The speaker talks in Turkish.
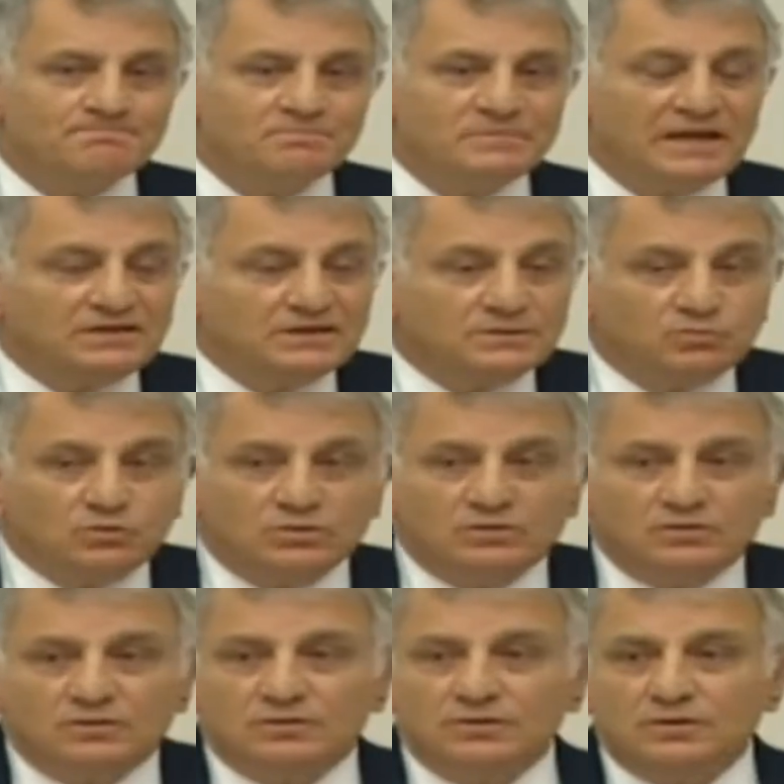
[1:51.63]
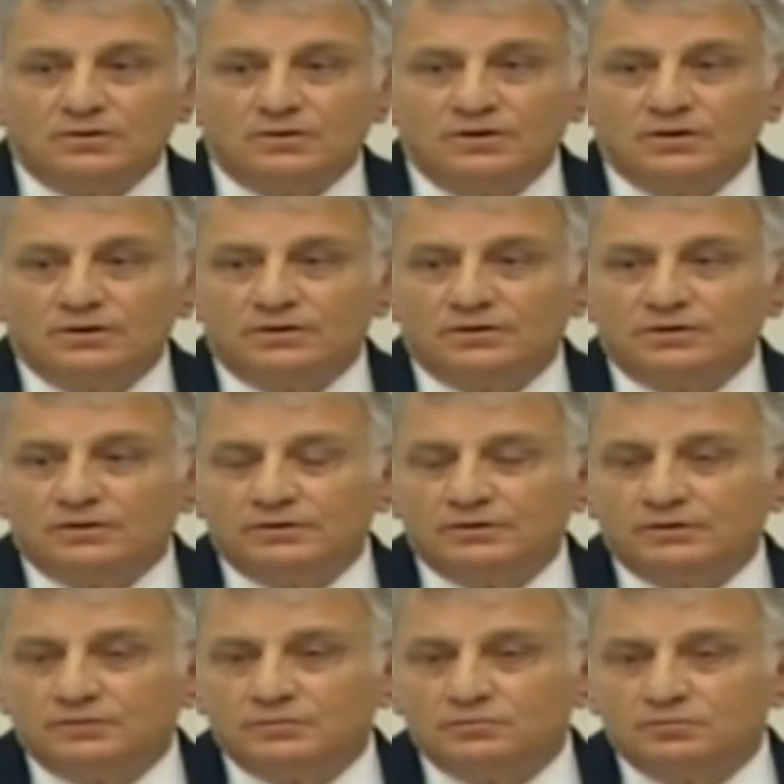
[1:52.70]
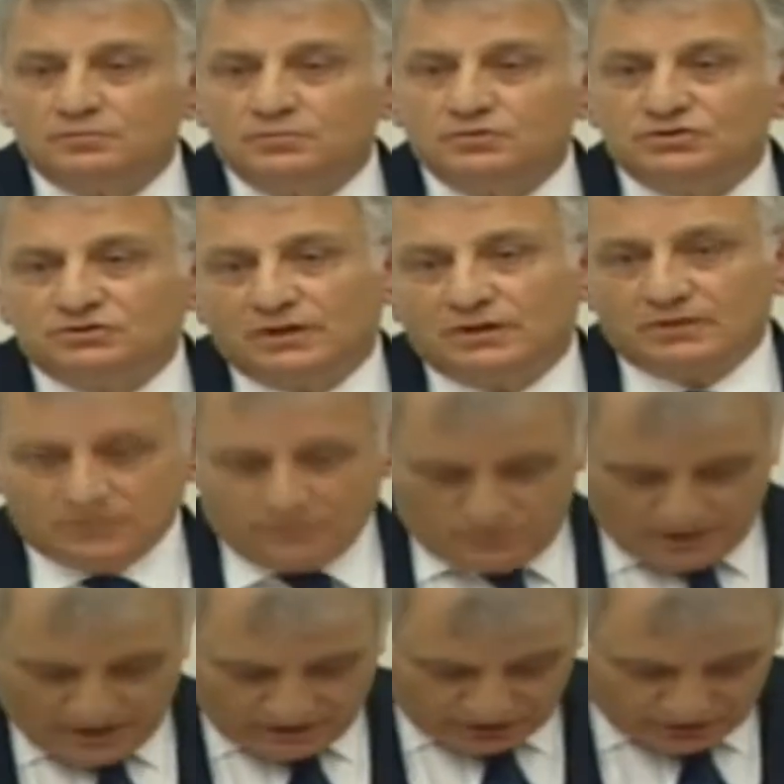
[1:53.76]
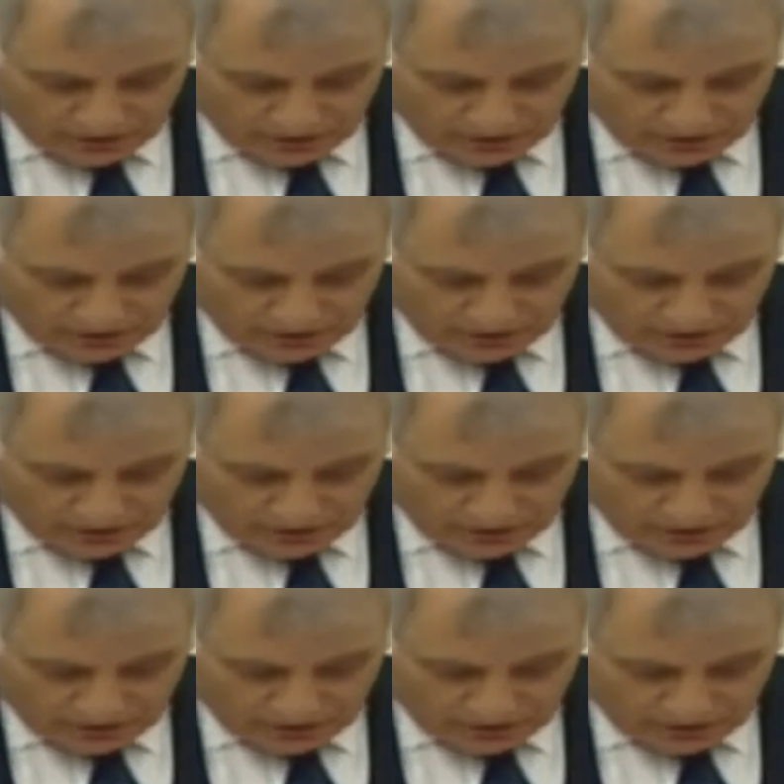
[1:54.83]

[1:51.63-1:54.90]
Nedir bu? Ee, işte yani